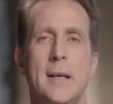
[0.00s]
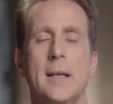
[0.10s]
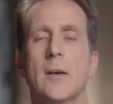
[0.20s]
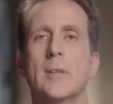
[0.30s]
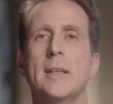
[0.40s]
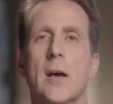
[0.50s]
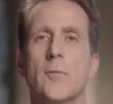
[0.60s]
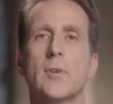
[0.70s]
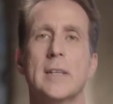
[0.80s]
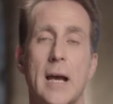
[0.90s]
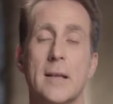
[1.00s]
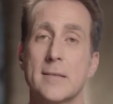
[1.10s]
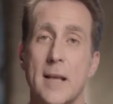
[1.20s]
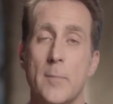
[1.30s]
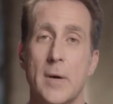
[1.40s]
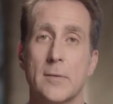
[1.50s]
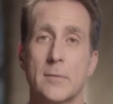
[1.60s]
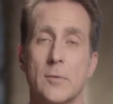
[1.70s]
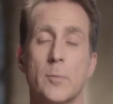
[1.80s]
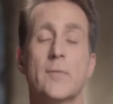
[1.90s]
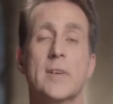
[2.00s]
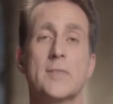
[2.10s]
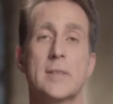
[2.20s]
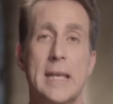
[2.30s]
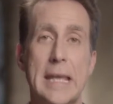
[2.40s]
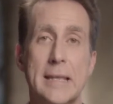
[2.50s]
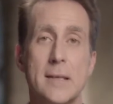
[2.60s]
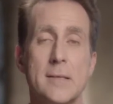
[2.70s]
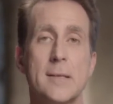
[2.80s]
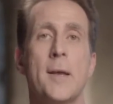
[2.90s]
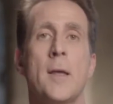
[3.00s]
lautet die Antwort, ja, das kann man. Und mit was geht es?